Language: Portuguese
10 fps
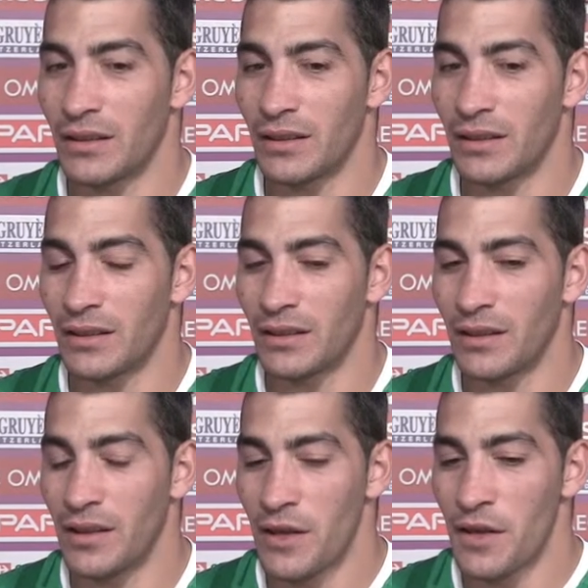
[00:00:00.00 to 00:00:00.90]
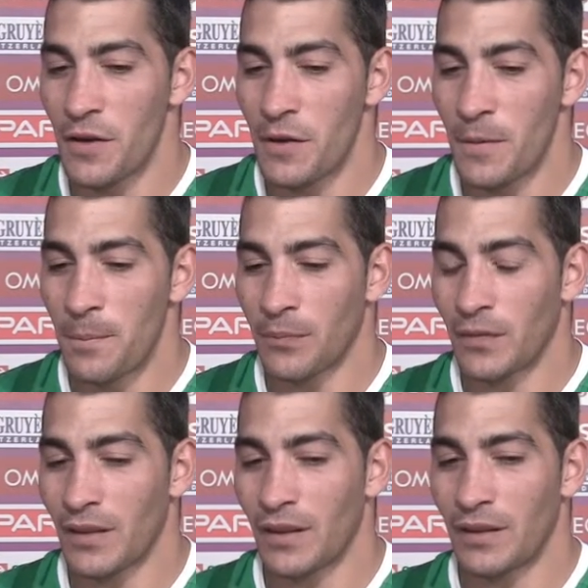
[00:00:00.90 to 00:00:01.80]
e
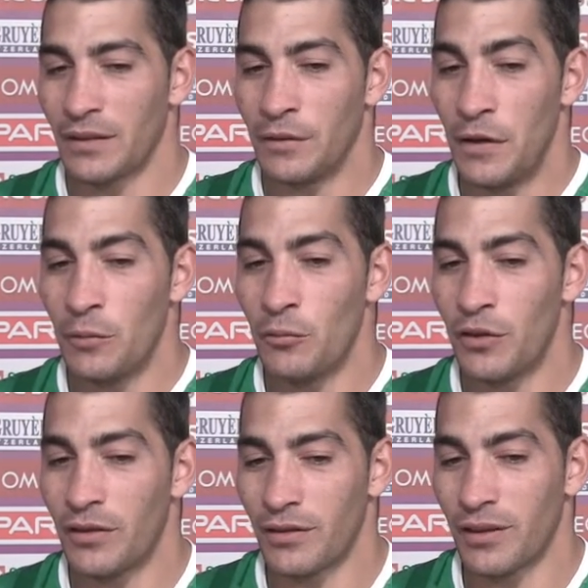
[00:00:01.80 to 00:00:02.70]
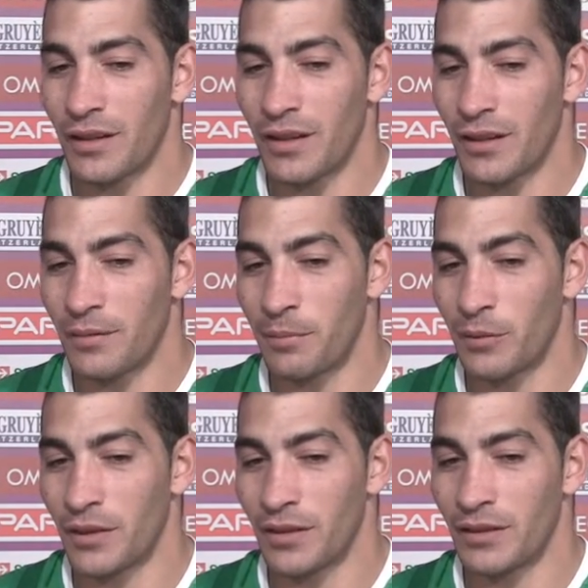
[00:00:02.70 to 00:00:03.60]
fico muito radiante
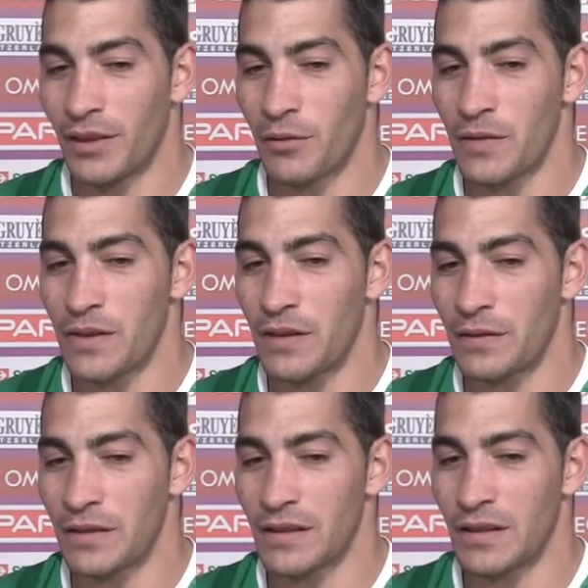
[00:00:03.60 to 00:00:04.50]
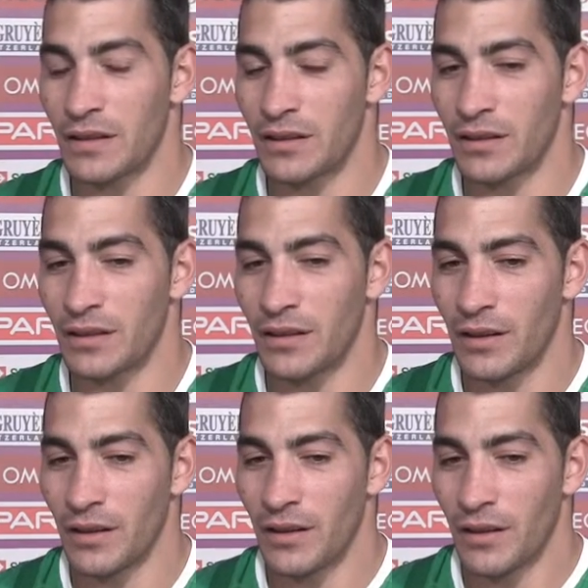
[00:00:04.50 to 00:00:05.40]
por eh, ter conseguido fazer eh,
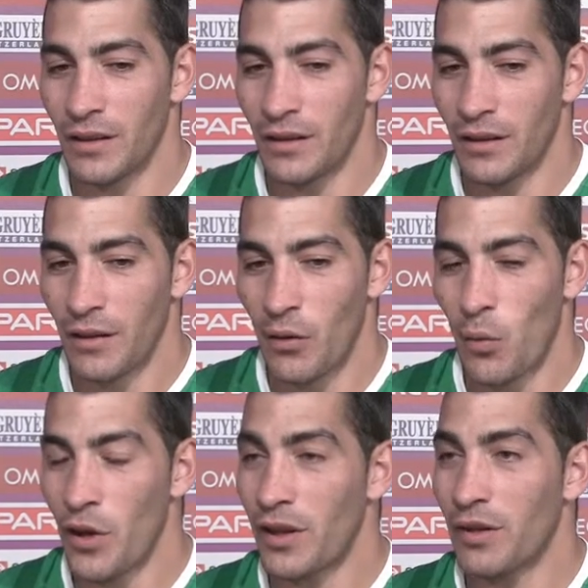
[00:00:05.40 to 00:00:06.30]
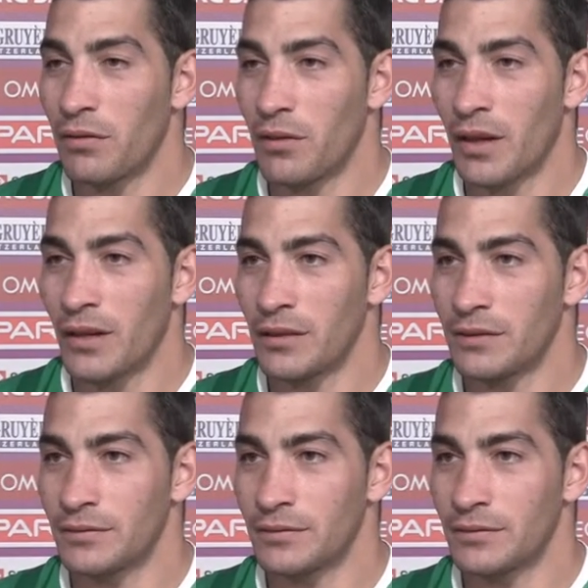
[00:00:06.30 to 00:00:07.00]
o oitavo lugar.